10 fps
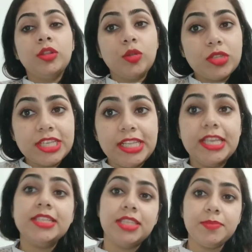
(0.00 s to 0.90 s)
तो
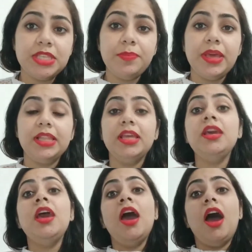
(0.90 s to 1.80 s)
चलिए सबसे पहले
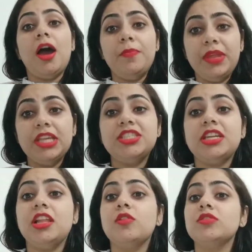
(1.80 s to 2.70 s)
आप मेरे
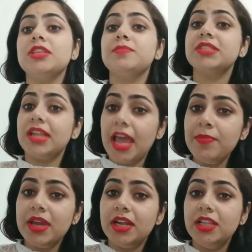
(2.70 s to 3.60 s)
चैनल को
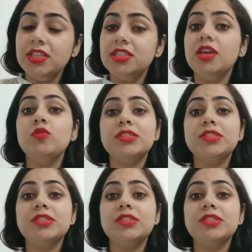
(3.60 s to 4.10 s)
सब्सक्राइब कर लीजिए